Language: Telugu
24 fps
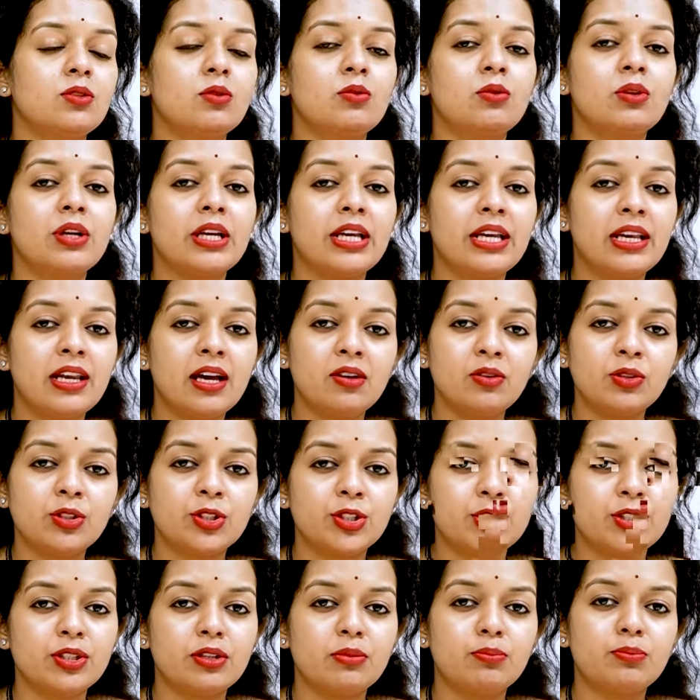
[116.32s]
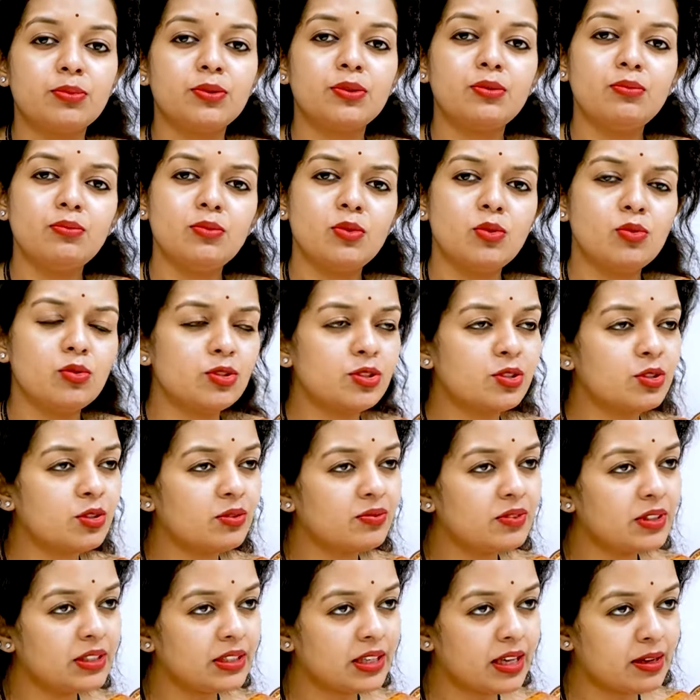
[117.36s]
సో ఇలా వచ్చినప్పుడు మోస్ట్
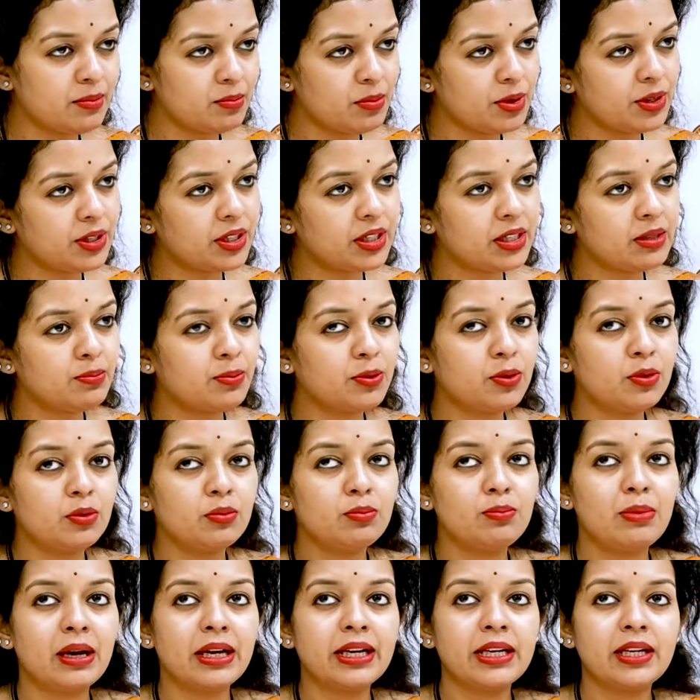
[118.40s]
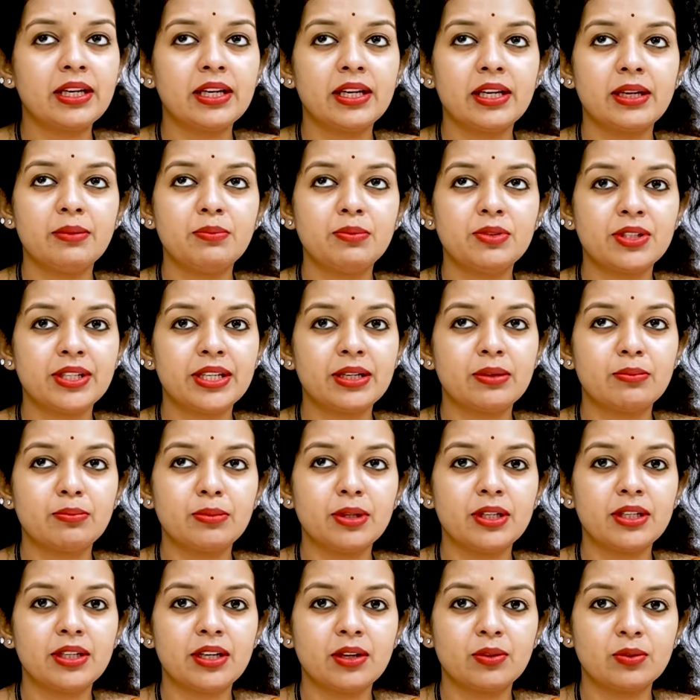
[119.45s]
ఆఫ్ ద టైం మనకి ఇప్పుడు బయట ఏం
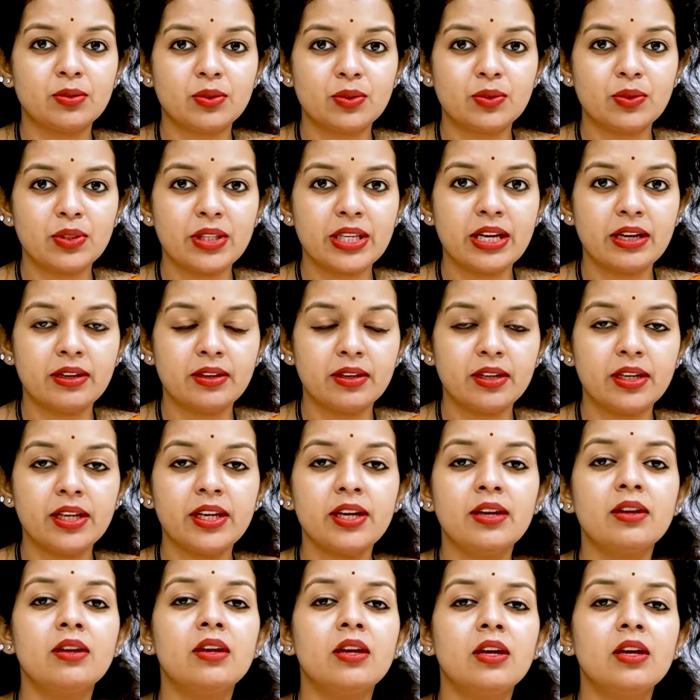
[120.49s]
ట్రీట్మెంట్ అవుతుంది అంటే